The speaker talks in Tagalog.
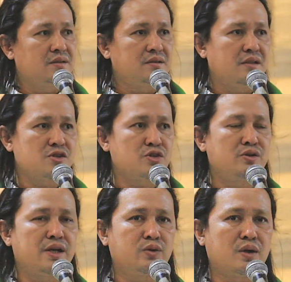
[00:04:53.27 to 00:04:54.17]
lisod
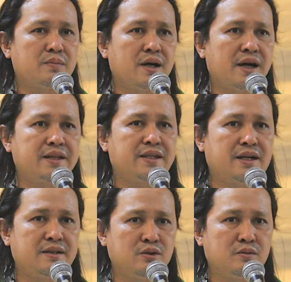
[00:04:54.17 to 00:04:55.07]
nato ang
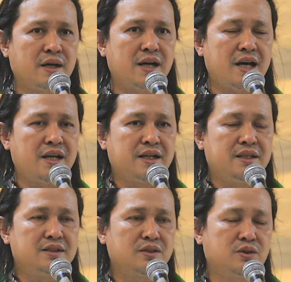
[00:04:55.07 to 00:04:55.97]
paghatag o paghalad
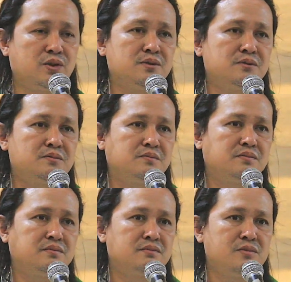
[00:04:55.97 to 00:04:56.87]
kung
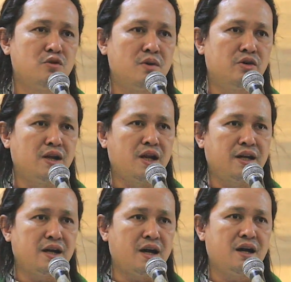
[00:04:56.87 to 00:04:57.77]
maumao na
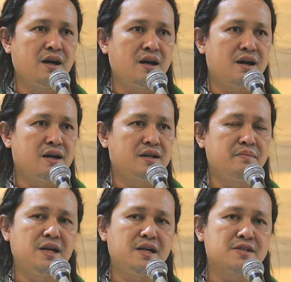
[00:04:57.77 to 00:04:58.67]
lang na ang
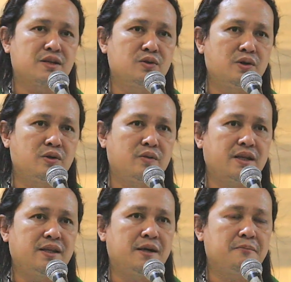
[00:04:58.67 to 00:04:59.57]
nabilin sa tong
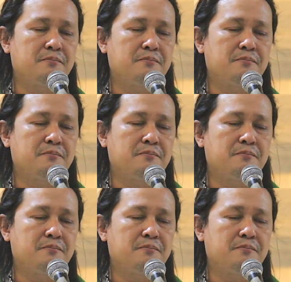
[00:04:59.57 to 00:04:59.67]
kwarta.